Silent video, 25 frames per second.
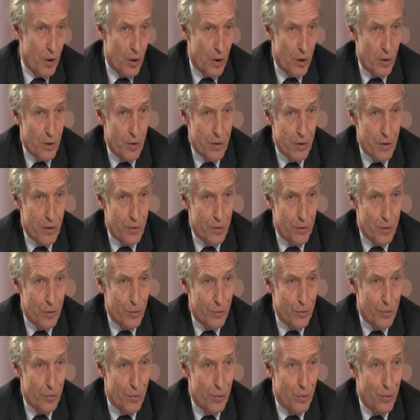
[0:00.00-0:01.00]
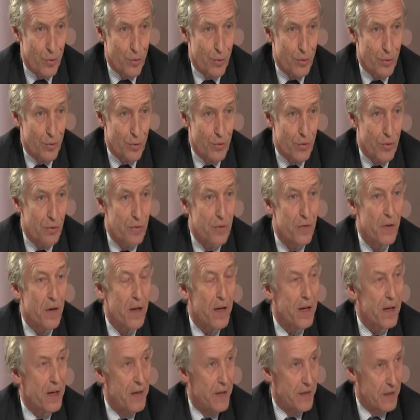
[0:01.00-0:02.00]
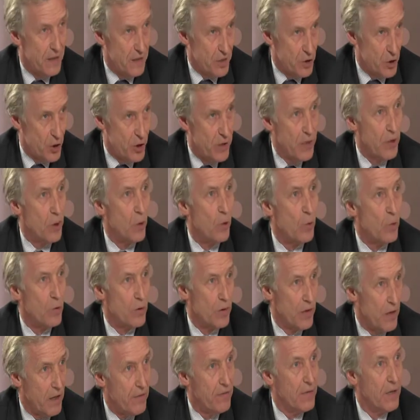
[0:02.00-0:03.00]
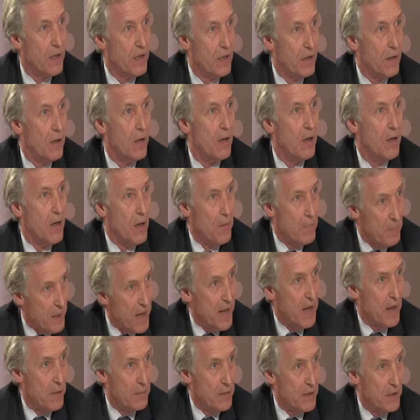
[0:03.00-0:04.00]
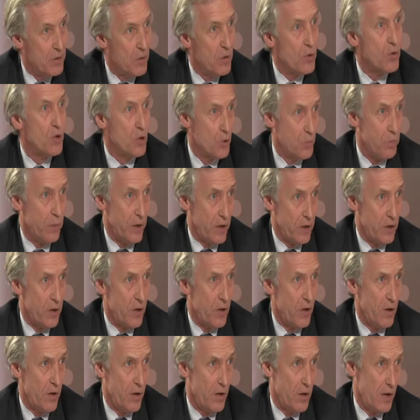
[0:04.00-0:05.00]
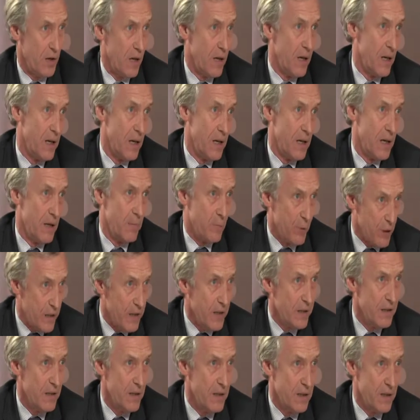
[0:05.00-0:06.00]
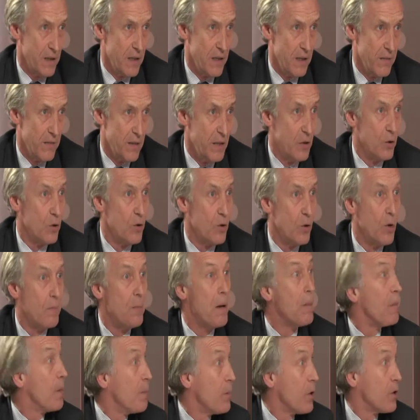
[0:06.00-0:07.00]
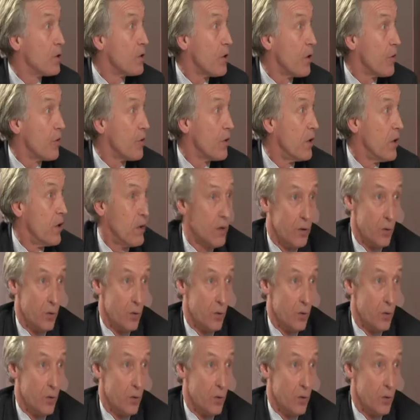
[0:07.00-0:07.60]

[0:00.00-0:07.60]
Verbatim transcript: euh, de, de, frais généraux de la ville par habitant supérieur à la moyenne des villes de la même importance.